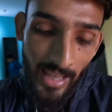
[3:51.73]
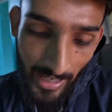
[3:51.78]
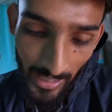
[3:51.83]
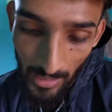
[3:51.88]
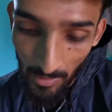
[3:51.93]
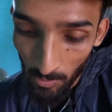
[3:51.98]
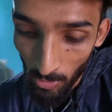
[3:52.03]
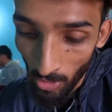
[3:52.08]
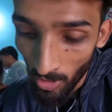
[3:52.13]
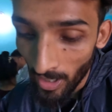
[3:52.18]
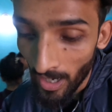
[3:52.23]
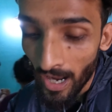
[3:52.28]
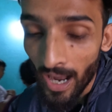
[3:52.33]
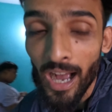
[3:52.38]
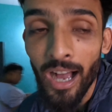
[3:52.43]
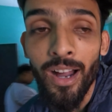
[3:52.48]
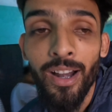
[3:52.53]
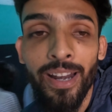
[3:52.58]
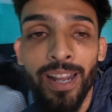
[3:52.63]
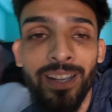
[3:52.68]
দেখাবো
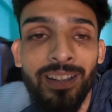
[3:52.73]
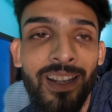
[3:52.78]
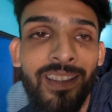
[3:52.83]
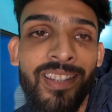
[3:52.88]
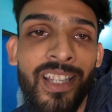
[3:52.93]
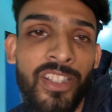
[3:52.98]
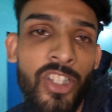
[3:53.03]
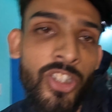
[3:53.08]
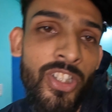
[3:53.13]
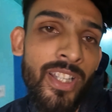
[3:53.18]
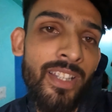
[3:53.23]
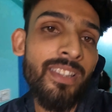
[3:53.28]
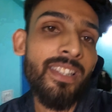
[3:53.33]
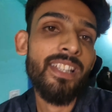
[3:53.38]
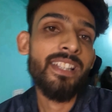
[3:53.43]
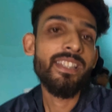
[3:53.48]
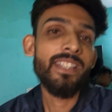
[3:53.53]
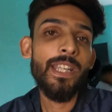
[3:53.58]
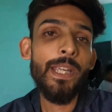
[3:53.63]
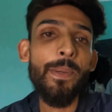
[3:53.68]
আর একটা সাজেশান
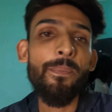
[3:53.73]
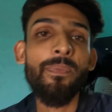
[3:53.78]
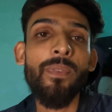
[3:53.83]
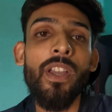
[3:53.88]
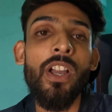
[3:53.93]
দিচ্ছি